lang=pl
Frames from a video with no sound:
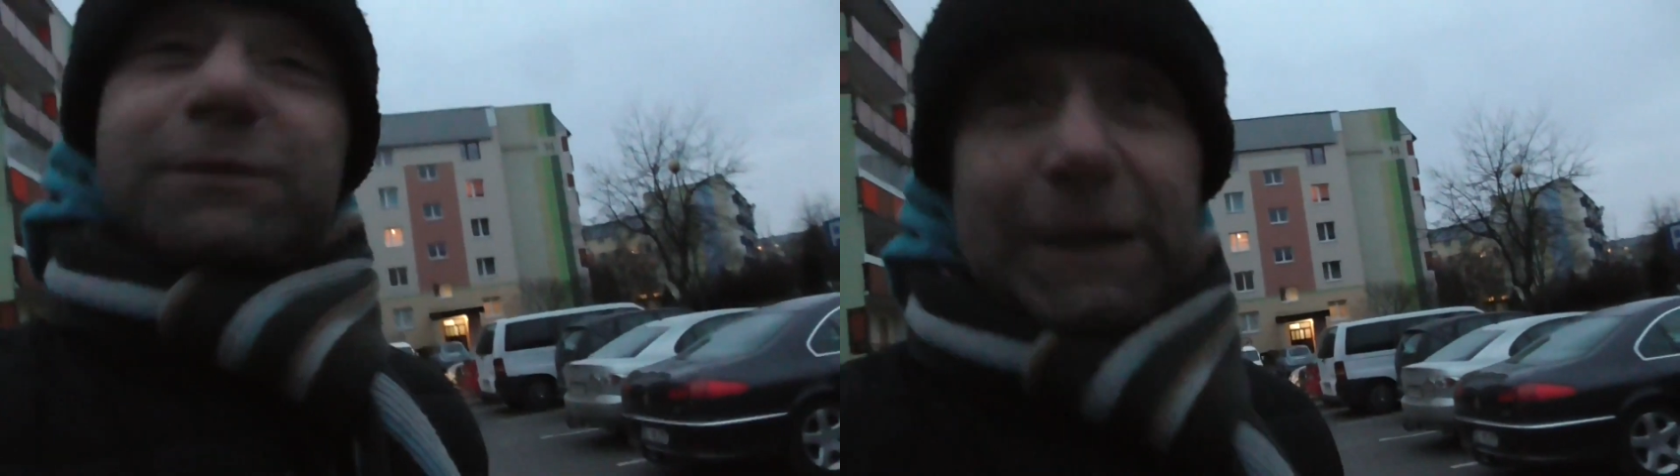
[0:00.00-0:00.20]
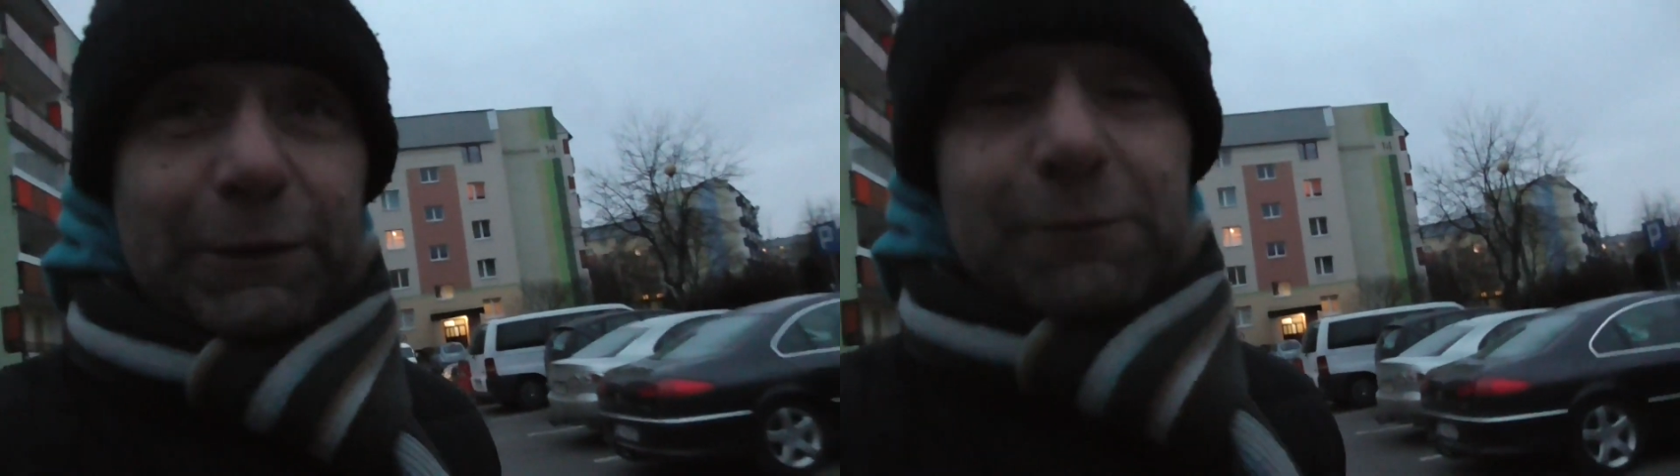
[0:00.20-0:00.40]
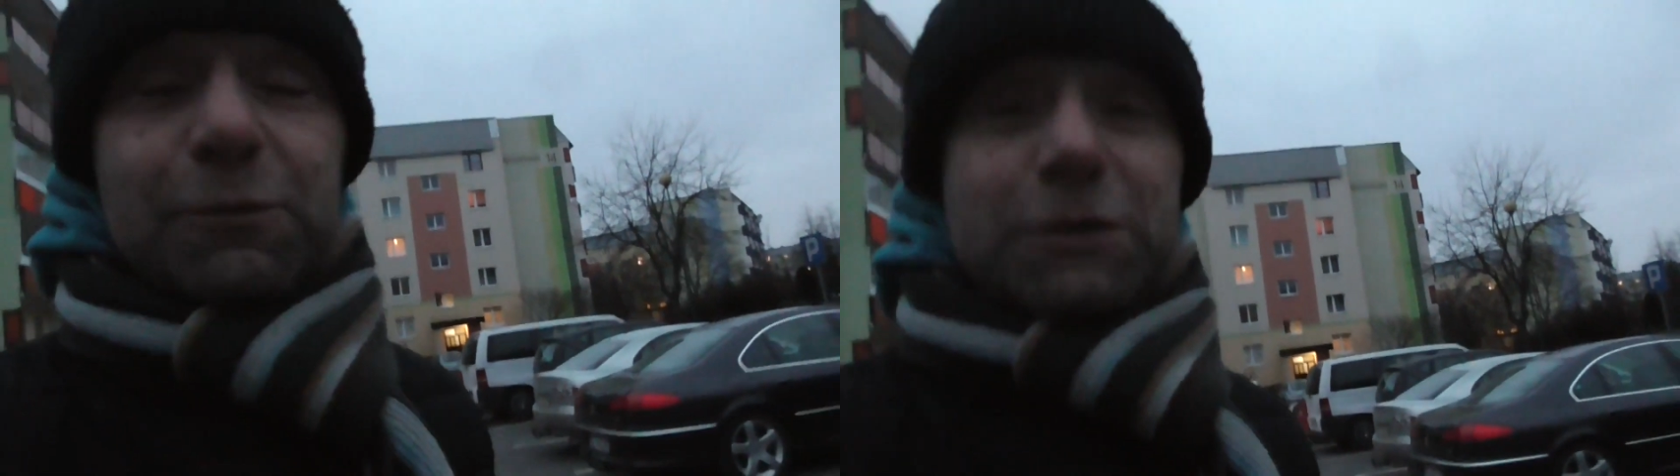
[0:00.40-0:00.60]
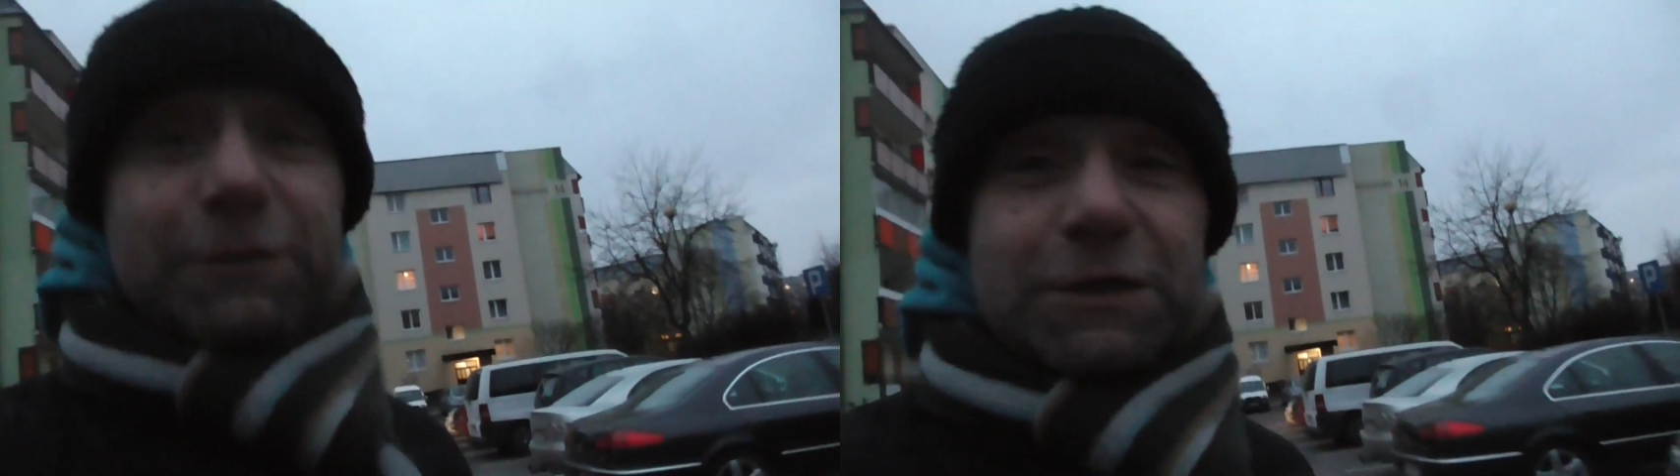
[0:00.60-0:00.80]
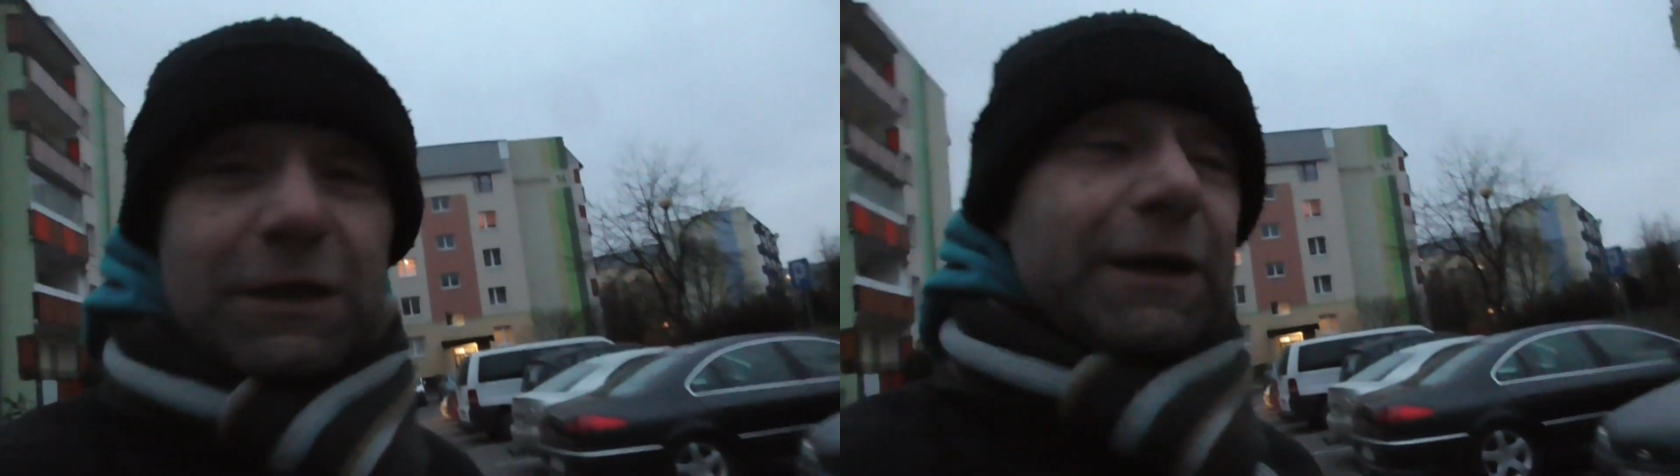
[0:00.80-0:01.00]
Całkiem
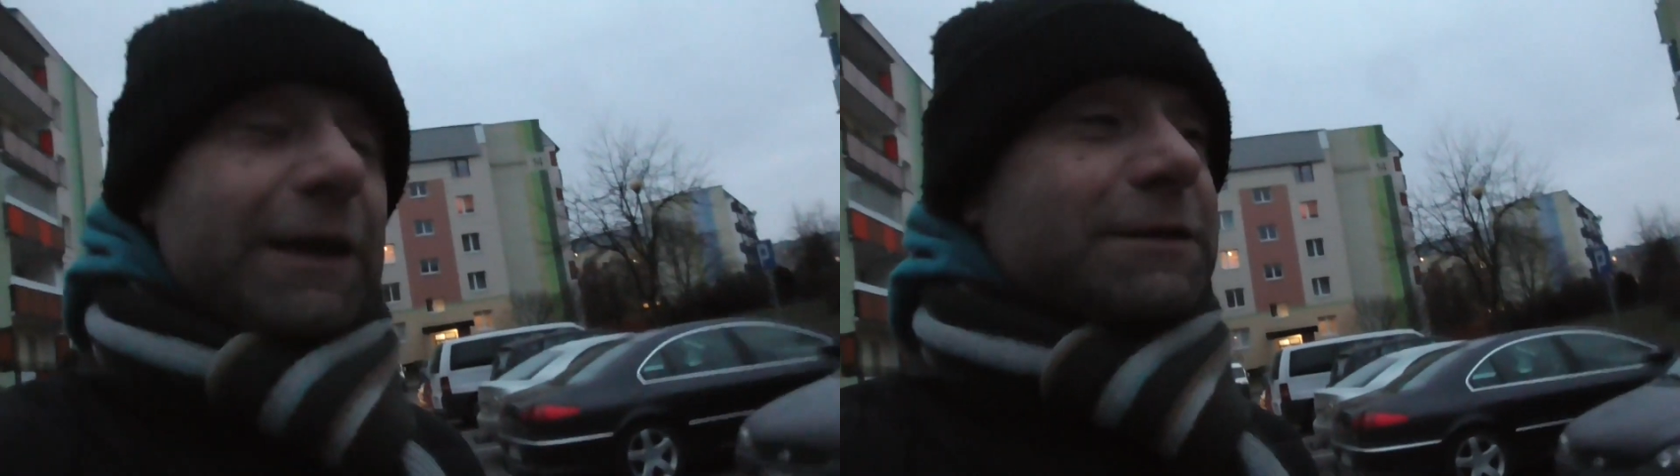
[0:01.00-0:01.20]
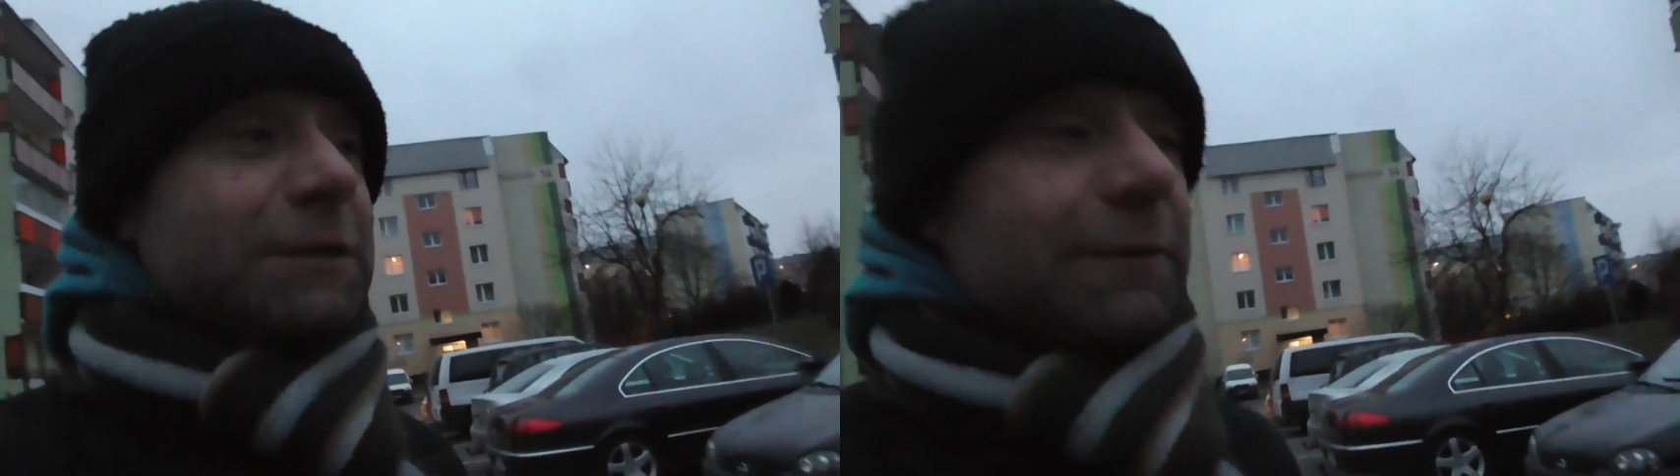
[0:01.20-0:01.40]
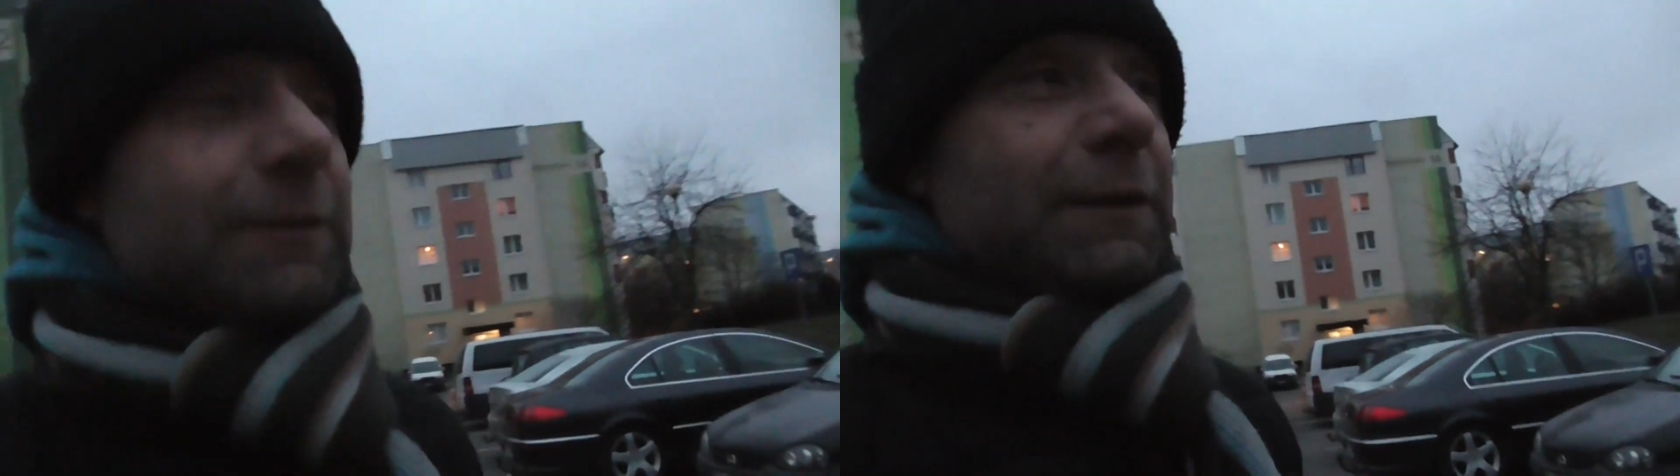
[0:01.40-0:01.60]
możliwe, że tak jest.